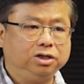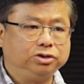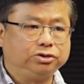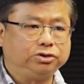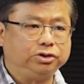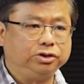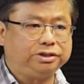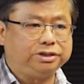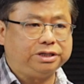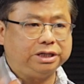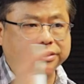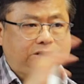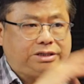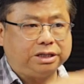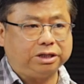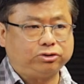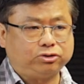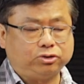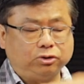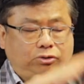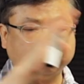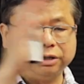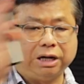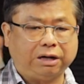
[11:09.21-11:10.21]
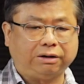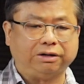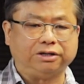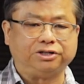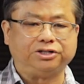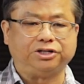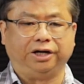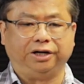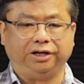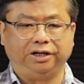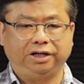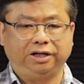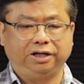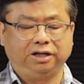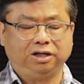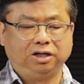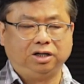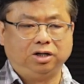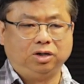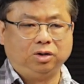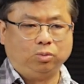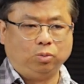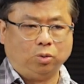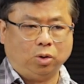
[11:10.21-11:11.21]
所以这些重要的城呢，
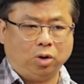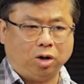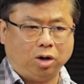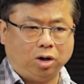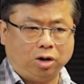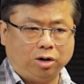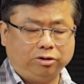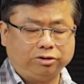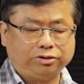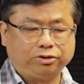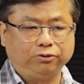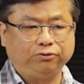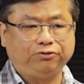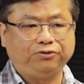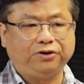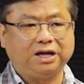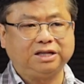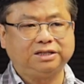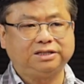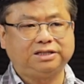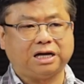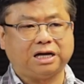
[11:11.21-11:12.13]
我就放